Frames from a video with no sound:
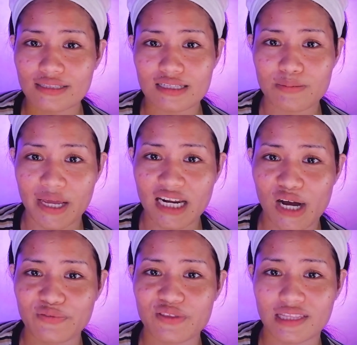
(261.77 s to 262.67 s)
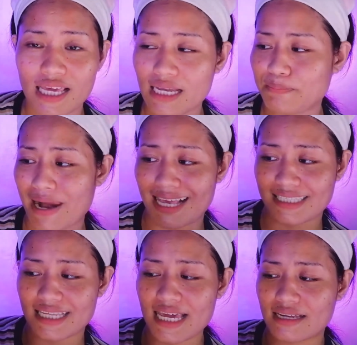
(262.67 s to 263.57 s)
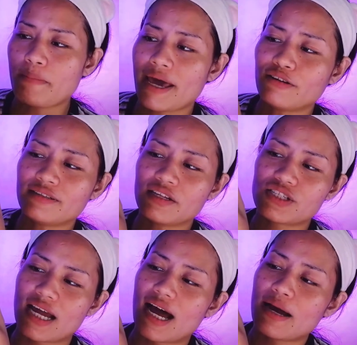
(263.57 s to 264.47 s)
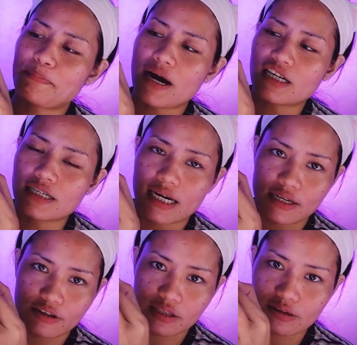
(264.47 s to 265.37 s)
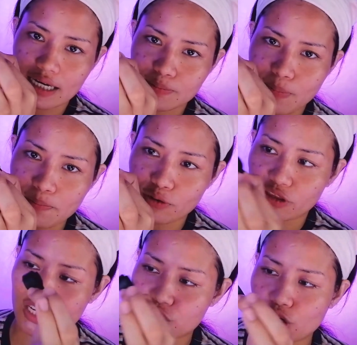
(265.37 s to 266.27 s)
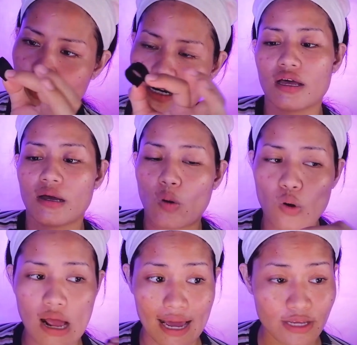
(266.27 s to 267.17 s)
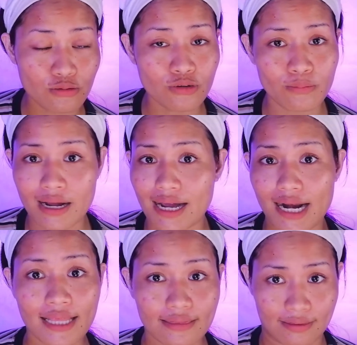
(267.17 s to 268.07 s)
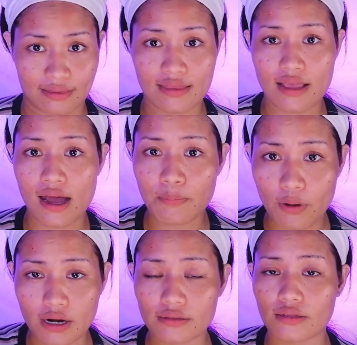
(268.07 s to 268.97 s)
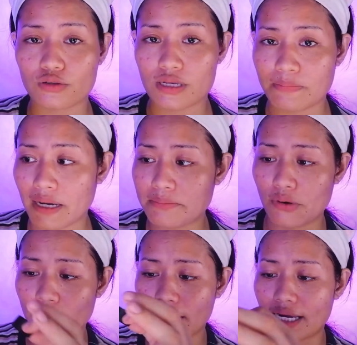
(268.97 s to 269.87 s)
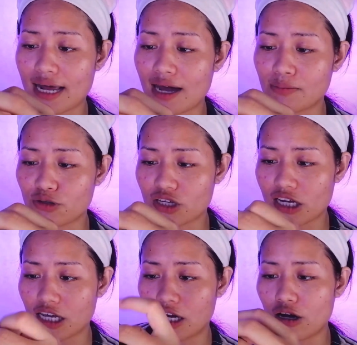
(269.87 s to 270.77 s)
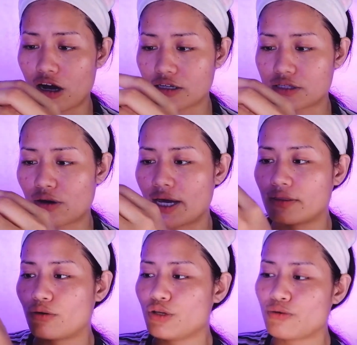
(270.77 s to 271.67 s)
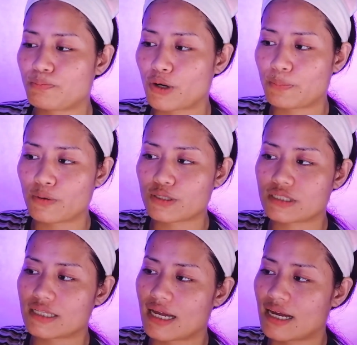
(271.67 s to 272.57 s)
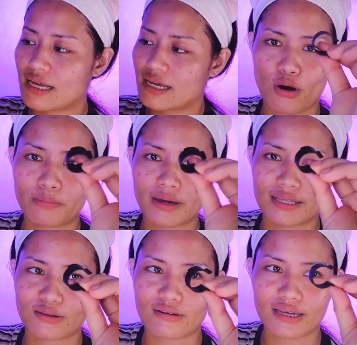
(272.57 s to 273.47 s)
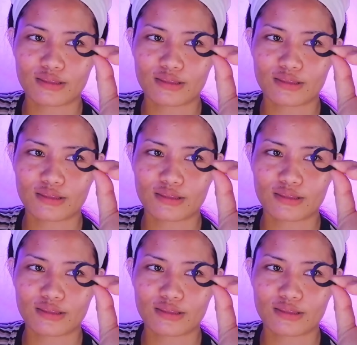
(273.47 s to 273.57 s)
It's made of thick plastic. Meron din siyang pang, ano dito guys, pang protection. Kung ayaw mong magkalat, ang product na to sa bag mo, eh, kailangan mo siyang i-lock. So, ito yung purpose ng forma na to.